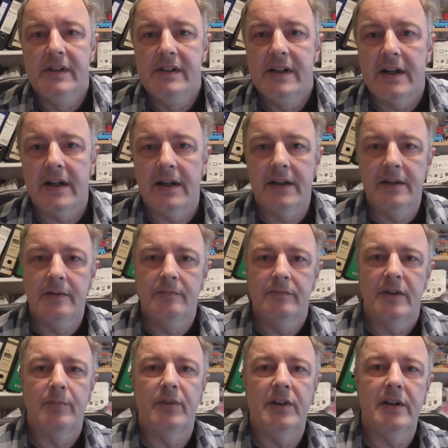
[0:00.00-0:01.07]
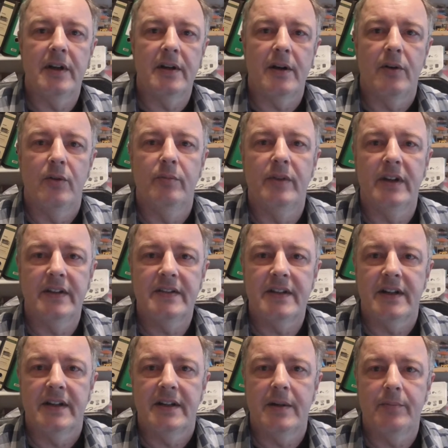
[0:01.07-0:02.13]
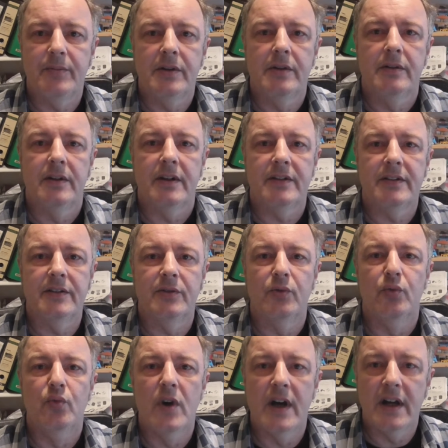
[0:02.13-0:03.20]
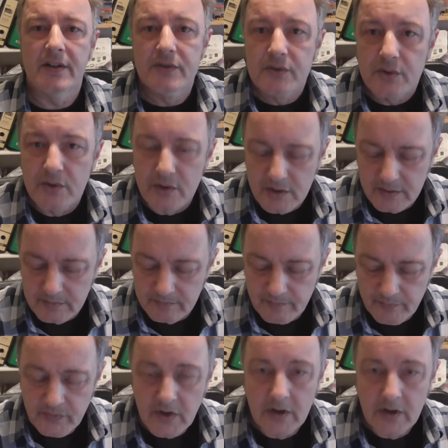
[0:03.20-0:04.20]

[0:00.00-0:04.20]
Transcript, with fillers: Bild ein, damit ihr einen Augenblick Zeit habt, das in Ruhe anzugucken.